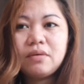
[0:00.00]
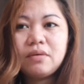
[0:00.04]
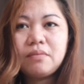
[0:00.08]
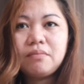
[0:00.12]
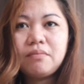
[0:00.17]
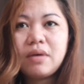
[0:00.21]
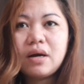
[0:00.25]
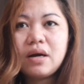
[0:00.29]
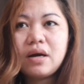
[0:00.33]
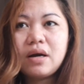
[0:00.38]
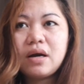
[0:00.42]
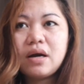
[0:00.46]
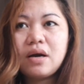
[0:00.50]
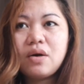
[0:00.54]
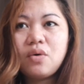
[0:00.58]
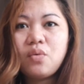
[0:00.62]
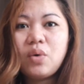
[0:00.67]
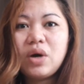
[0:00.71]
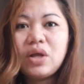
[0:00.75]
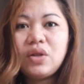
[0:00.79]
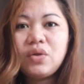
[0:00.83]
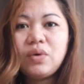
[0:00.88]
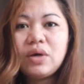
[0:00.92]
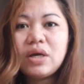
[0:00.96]
mga
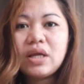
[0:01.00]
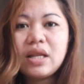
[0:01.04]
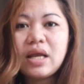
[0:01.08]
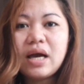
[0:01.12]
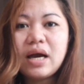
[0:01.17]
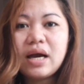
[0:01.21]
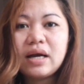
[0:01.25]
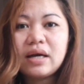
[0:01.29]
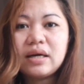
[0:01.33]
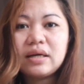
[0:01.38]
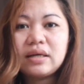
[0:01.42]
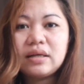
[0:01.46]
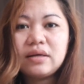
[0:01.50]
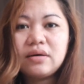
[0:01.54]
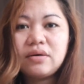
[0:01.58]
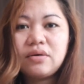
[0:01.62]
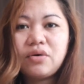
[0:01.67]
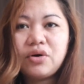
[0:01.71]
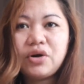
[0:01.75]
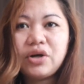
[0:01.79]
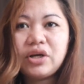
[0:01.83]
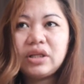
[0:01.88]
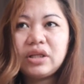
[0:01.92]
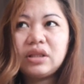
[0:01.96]
1 week lang
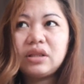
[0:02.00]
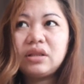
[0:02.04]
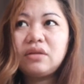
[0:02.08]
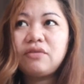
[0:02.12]
or